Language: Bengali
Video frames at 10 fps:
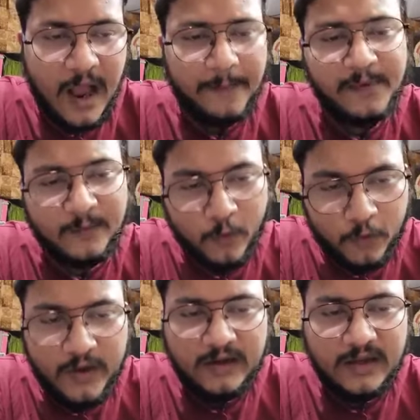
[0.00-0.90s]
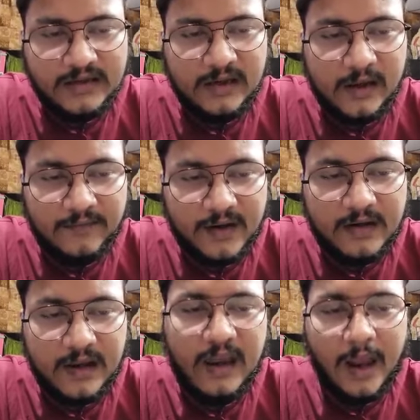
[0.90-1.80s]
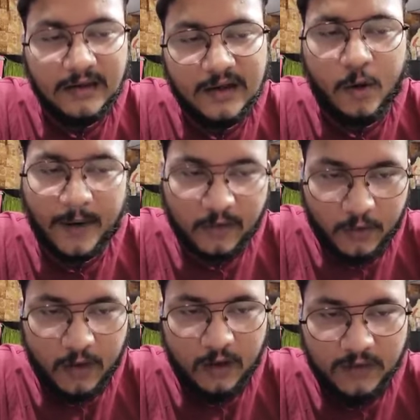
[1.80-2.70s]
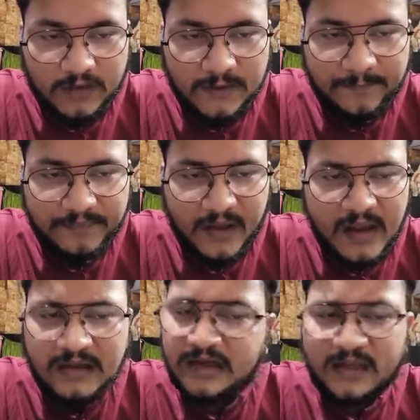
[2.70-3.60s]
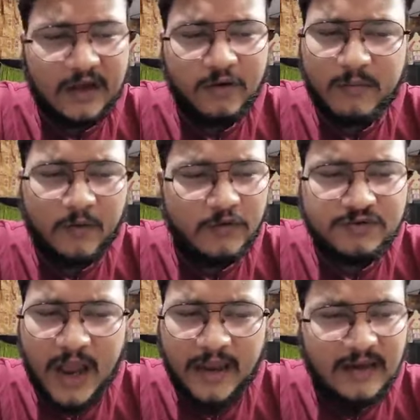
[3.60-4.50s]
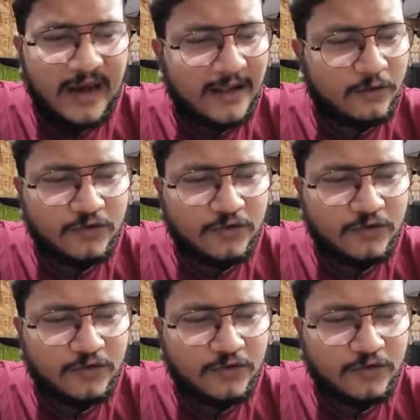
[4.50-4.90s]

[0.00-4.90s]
আপনার বহু নির্দেশের ক্ষেত্রেই নাকি আইনকে অমান্য করা হচ্ছে সাধারণ মানুষ আইনের এত